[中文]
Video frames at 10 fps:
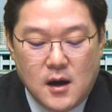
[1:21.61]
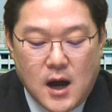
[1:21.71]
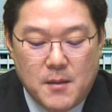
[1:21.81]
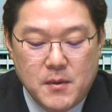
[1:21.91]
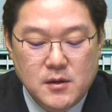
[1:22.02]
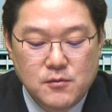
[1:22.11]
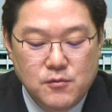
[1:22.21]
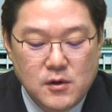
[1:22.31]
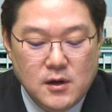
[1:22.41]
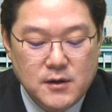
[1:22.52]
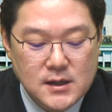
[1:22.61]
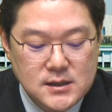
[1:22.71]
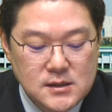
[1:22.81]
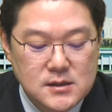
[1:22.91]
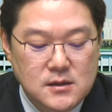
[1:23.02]
韩半岛无核化
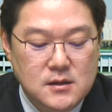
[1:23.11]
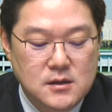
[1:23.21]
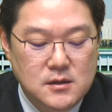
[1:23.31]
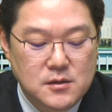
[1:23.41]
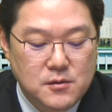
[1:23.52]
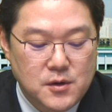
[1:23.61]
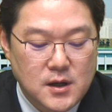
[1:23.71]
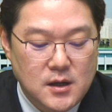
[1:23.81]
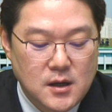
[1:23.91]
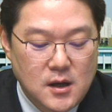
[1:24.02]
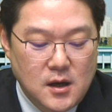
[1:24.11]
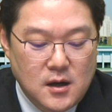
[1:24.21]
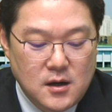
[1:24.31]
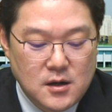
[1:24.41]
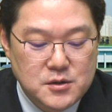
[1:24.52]
进程可能会
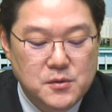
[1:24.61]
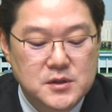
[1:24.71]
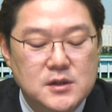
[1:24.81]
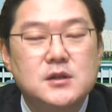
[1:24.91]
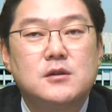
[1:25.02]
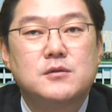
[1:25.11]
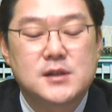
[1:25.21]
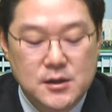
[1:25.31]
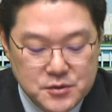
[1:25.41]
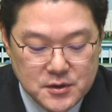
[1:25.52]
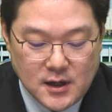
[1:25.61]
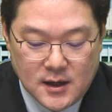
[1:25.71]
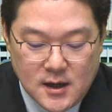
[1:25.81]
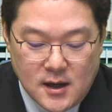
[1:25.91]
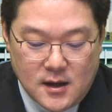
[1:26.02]
重新陷入僵局了。
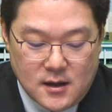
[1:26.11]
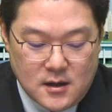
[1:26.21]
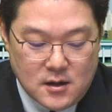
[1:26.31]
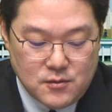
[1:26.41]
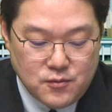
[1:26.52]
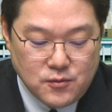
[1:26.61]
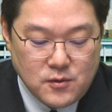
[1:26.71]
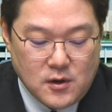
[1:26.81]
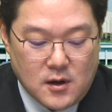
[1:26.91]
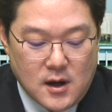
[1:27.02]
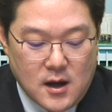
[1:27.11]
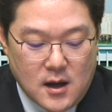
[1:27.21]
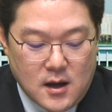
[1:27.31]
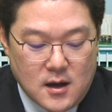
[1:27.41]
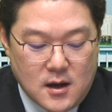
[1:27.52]
如果
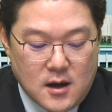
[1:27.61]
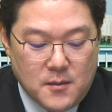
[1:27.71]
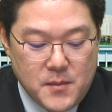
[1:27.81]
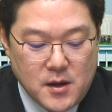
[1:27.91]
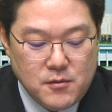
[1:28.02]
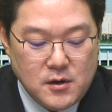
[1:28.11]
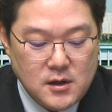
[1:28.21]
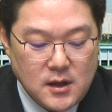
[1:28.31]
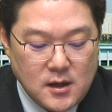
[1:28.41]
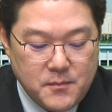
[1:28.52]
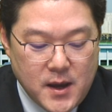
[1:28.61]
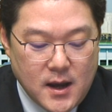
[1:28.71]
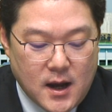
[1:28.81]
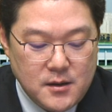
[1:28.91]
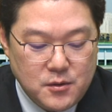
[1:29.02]
美国和那个
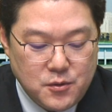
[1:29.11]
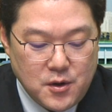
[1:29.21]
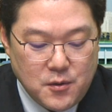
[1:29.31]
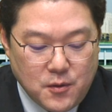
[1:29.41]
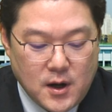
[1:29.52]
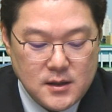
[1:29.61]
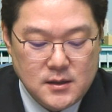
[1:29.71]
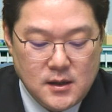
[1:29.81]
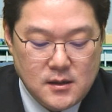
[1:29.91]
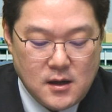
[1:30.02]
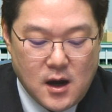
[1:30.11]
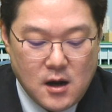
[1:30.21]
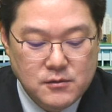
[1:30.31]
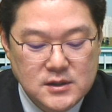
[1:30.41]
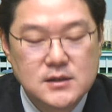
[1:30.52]
北韩对话的那个
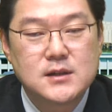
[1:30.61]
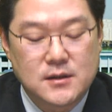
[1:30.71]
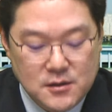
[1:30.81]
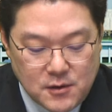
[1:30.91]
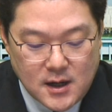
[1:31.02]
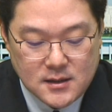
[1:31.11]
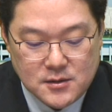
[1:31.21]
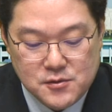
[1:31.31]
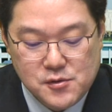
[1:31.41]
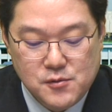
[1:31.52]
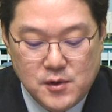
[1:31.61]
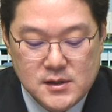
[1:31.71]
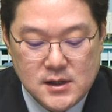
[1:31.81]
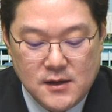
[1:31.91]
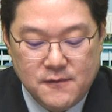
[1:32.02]
毫无进展的话呢，就是
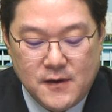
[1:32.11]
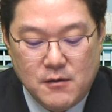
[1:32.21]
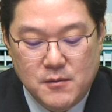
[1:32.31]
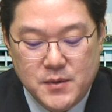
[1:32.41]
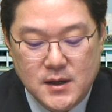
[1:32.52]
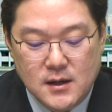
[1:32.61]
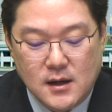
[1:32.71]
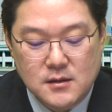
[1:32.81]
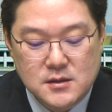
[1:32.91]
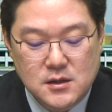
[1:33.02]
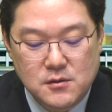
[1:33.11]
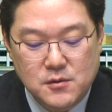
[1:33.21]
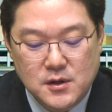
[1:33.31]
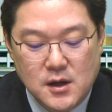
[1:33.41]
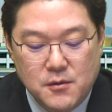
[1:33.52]
文在寅访问平壤的成
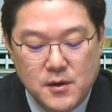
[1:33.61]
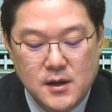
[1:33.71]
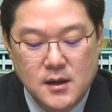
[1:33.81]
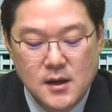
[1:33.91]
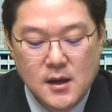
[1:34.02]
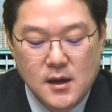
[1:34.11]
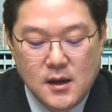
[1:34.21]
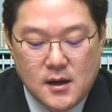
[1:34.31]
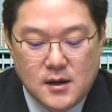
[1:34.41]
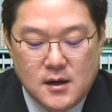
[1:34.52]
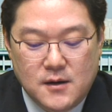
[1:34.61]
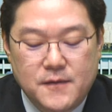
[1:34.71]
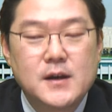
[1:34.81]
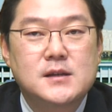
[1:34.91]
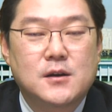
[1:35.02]
果也会，
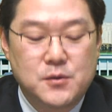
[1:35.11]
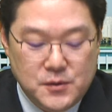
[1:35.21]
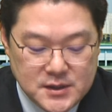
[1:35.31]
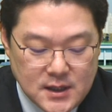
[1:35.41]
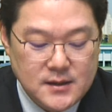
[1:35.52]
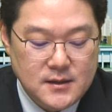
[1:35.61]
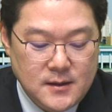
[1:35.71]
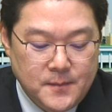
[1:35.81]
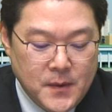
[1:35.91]
非常有限的。